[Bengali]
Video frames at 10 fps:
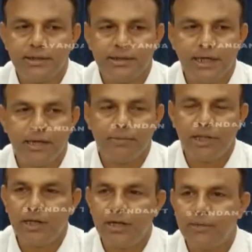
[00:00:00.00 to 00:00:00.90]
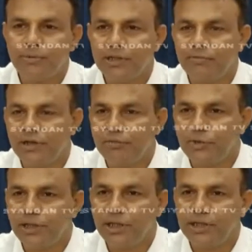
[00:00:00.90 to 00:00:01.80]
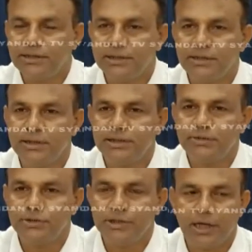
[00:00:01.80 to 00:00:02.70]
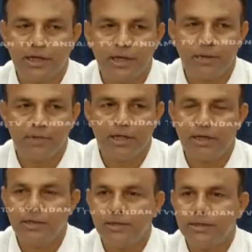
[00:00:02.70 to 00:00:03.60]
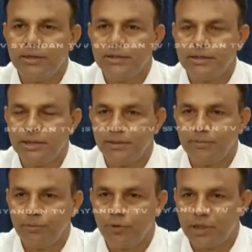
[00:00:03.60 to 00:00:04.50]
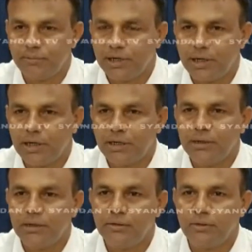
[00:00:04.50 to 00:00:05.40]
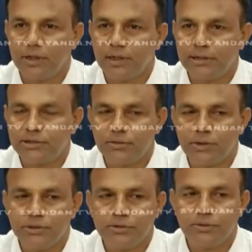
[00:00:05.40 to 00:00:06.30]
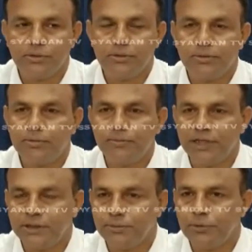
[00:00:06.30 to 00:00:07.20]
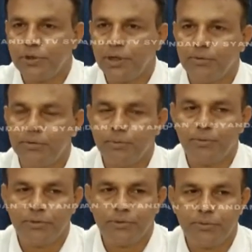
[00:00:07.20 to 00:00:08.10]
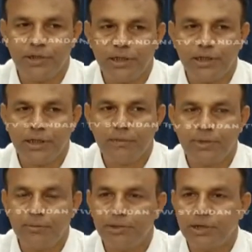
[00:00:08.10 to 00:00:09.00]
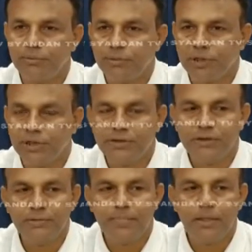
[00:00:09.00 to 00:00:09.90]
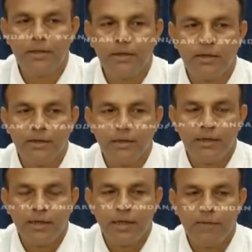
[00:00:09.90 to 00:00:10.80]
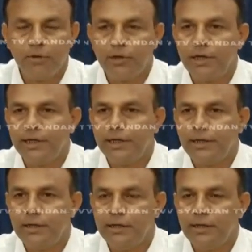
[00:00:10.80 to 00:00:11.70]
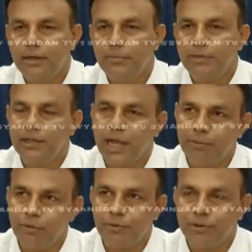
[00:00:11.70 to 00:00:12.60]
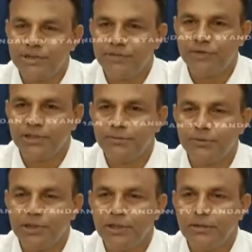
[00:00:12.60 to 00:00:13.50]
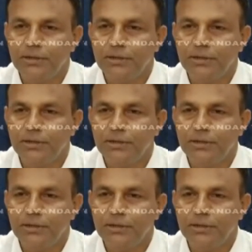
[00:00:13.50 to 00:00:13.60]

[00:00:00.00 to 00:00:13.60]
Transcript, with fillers: সেটা আমরা আপনারা ফেসবুকে দেখেছেন যে কিছুদিন আগে আমরা সেই প্রোগ্রামটা অর্গানাইজ করার জন্য ফেসবুক এবং বিভিন্ন মিডিয়াতে আমরা বিজ্ঞাপন দিয়েছি এবং এটা নিয়ে আমরা লাইভও করেছি ফেসবুকে